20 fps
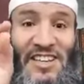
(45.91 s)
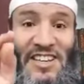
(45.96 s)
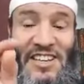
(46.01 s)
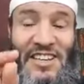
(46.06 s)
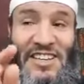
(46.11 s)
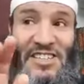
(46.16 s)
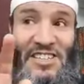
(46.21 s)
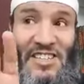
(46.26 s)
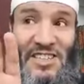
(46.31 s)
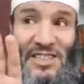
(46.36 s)

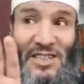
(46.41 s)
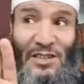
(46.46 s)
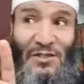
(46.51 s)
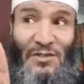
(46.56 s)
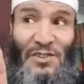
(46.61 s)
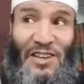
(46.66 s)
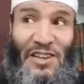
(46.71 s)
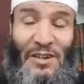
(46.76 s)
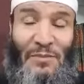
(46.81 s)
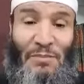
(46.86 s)
يعني ستين
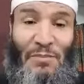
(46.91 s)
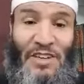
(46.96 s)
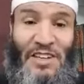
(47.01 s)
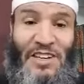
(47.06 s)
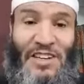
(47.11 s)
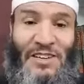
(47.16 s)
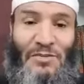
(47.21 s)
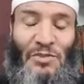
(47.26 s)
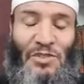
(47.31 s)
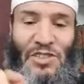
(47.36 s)
في ربي
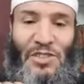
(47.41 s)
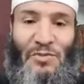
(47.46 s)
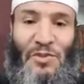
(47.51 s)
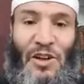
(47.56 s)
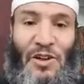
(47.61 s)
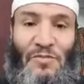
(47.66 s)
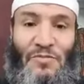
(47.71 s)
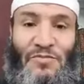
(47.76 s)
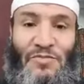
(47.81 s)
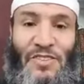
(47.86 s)
كره
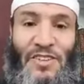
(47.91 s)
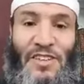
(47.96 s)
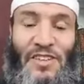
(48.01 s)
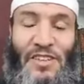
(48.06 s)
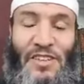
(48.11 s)
المصيبه